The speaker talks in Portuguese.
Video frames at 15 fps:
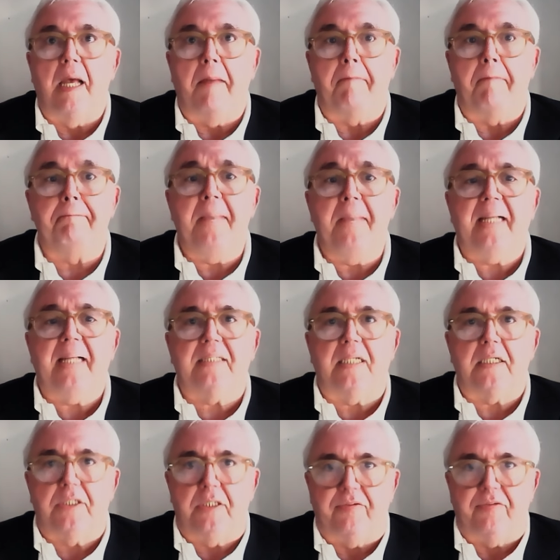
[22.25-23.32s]
metas de
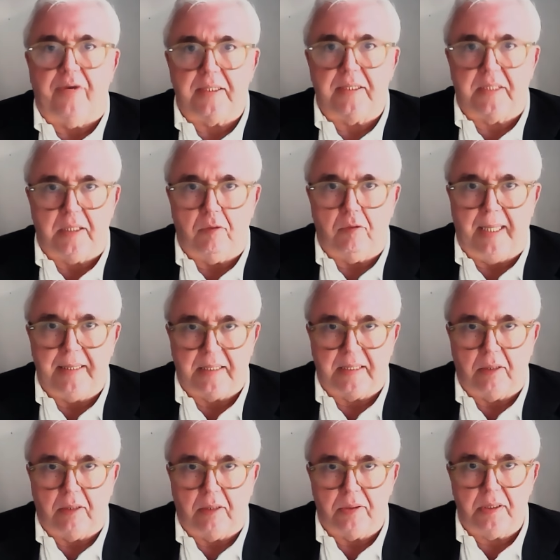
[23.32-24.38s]
inflação mais
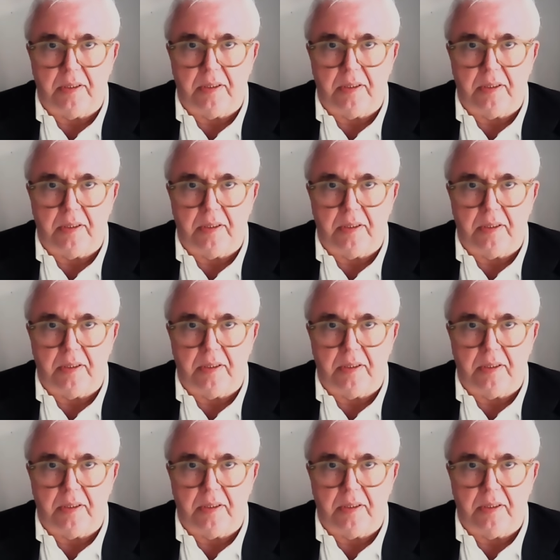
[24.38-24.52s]
altas.